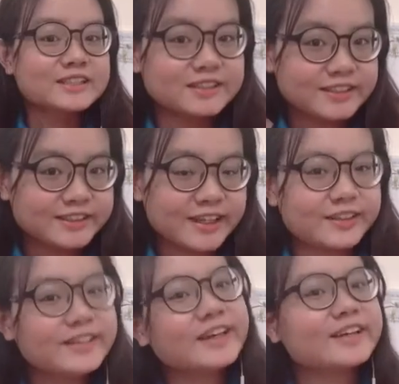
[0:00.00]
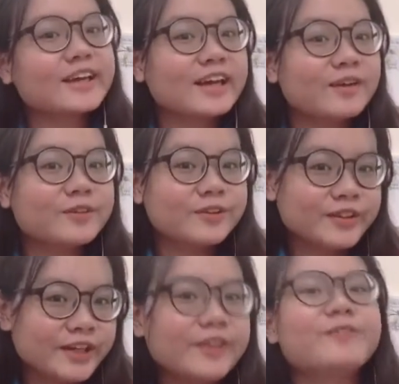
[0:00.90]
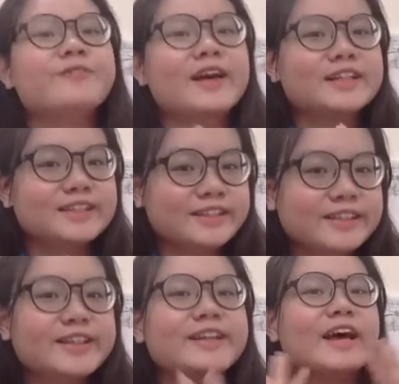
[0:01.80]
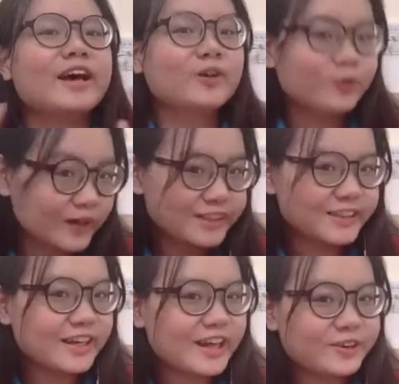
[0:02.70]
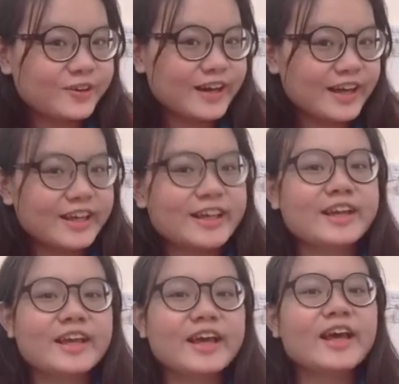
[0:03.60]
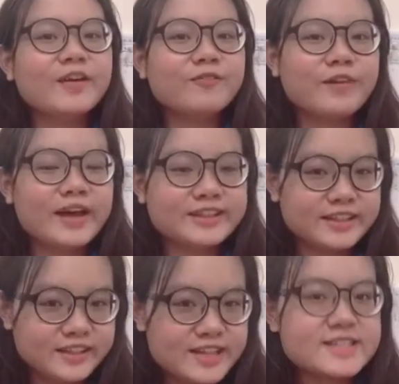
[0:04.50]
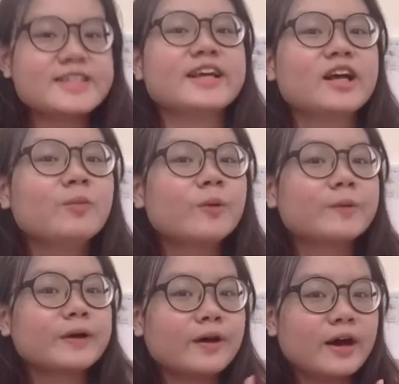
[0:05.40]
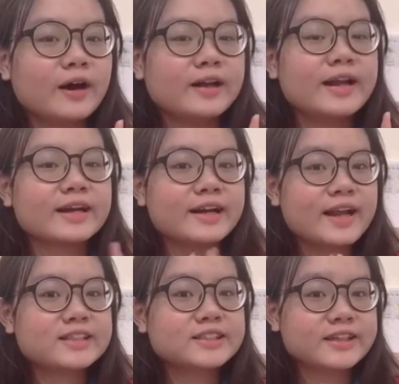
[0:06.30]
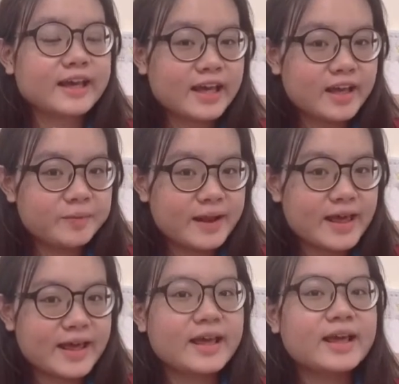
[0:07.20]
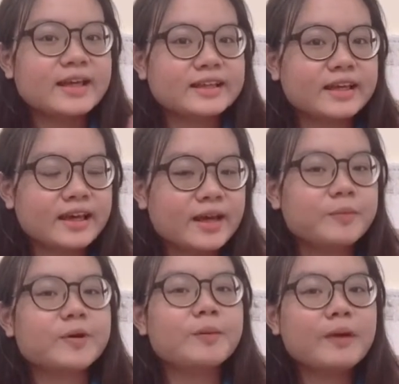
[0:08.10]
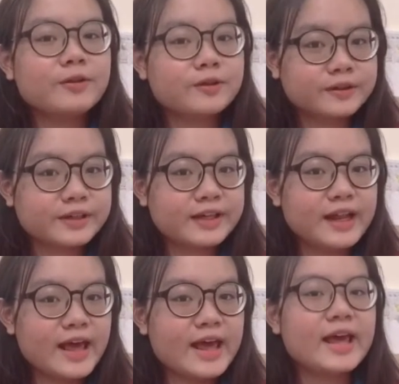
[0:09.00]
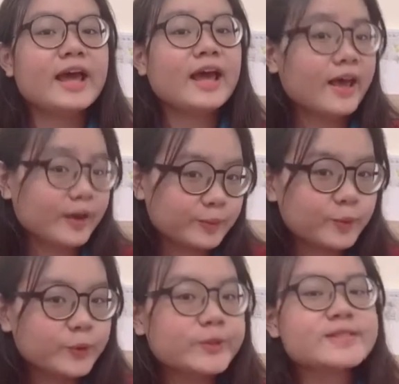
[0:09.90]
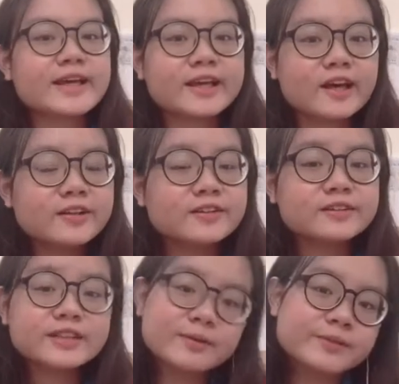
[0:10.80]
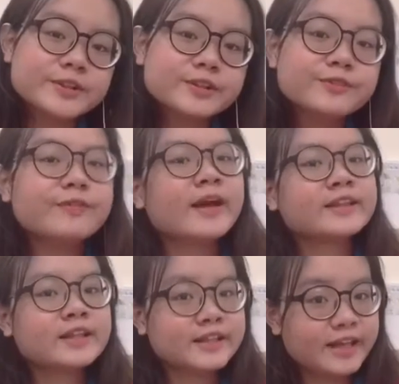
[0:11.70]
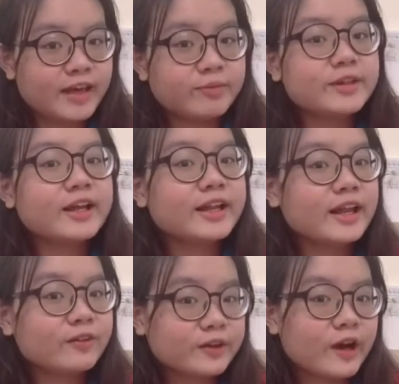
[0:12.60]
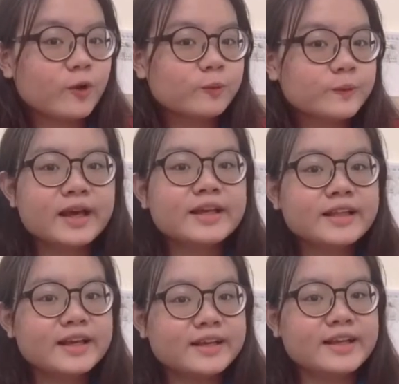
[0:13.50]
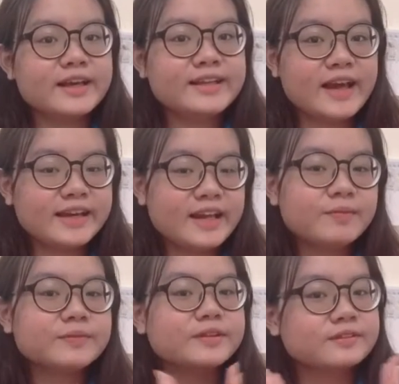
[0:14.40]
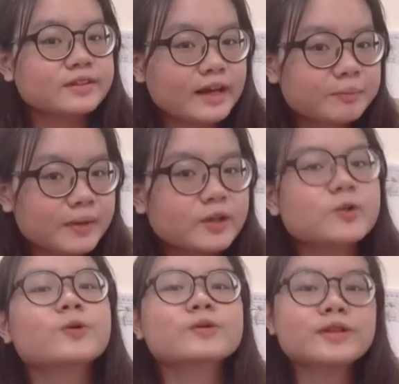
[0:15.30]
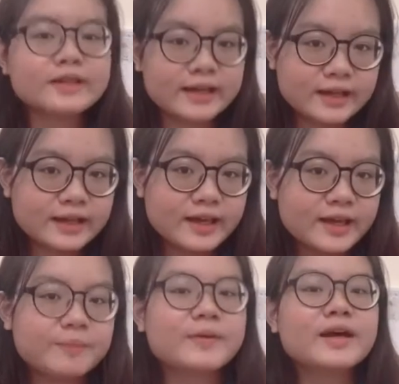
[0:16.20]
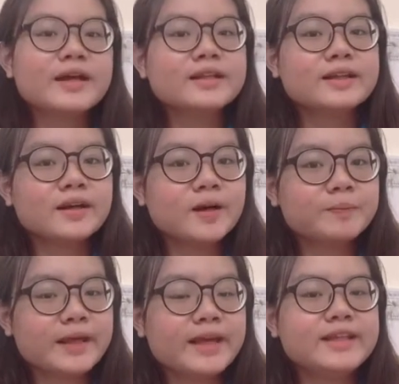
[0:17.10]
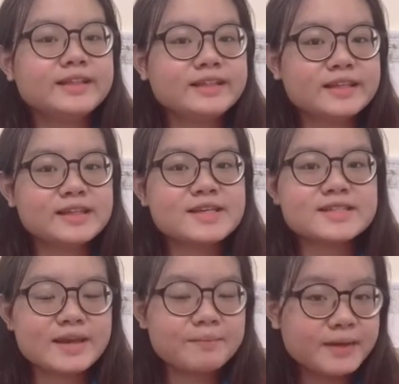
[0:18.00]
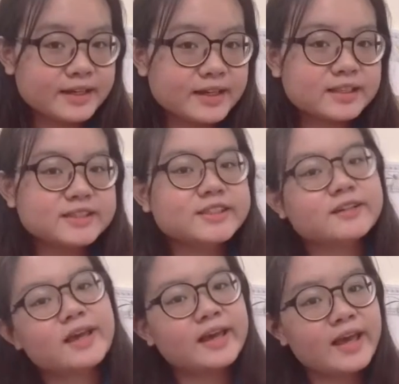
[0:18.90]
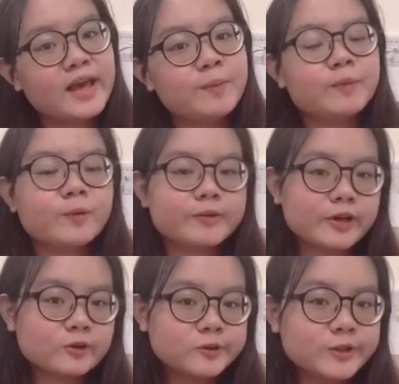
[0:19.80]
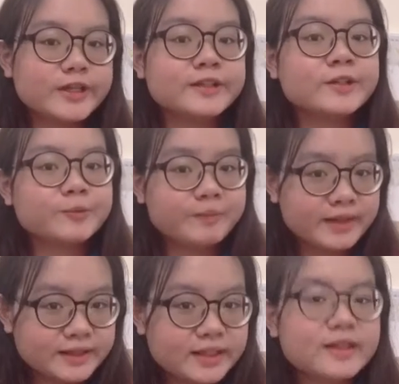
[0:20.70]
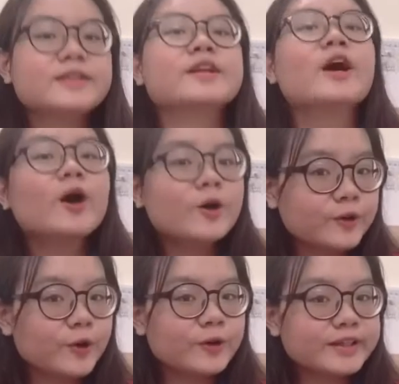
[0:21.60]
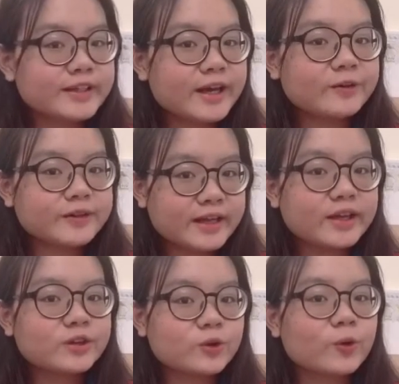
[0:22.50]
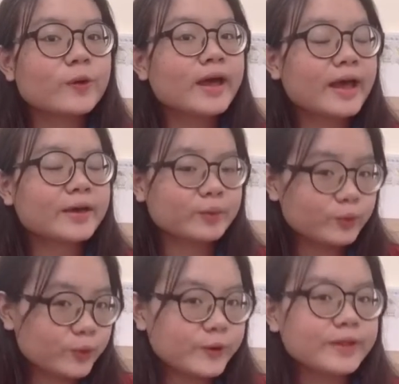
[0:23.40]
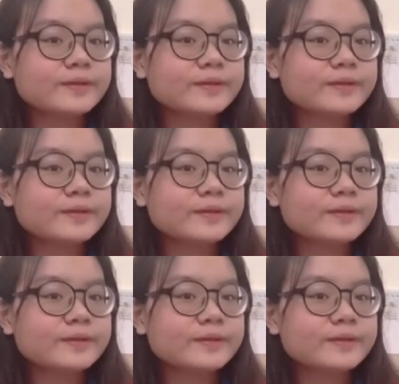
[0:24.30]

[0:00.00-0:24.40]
Xin chào tất cả các em thiếu nhi và chị Nhi đã quay trở lại rồi đây. Và chị Nhi sẽ có một câu hỏi đặt ra cho các em là các em có bao giờ nghĩ là hạt muối sẽ có những tâm tư và tình cảm như thế nào không? Thì để giải đáp những thắc mắc của tất cả các em thì hôm nay chị Nhi sẽ mang đến cho các em một câu chuyện được mang tên Nỗi khao khát của hạt muối